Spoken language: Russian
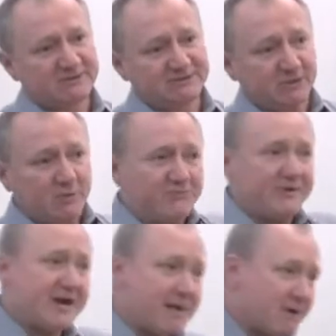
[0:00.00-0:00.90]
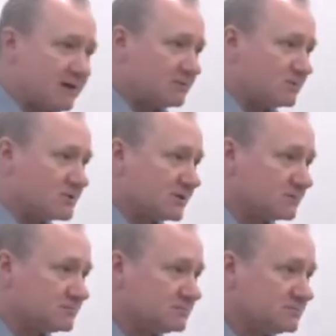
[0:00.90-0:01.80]
фиксируем время
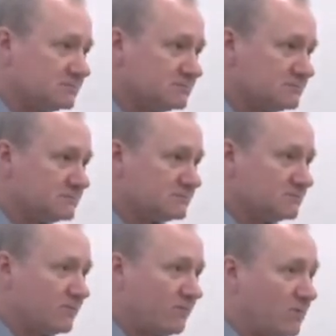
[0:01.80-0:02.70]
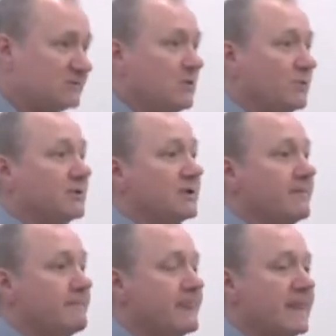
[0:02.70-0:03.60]
уже. Вот
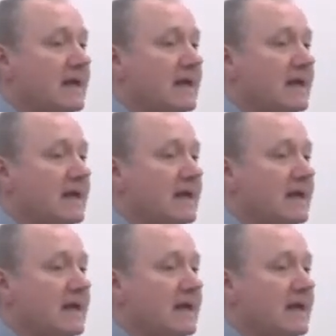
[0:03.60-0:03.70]
логика.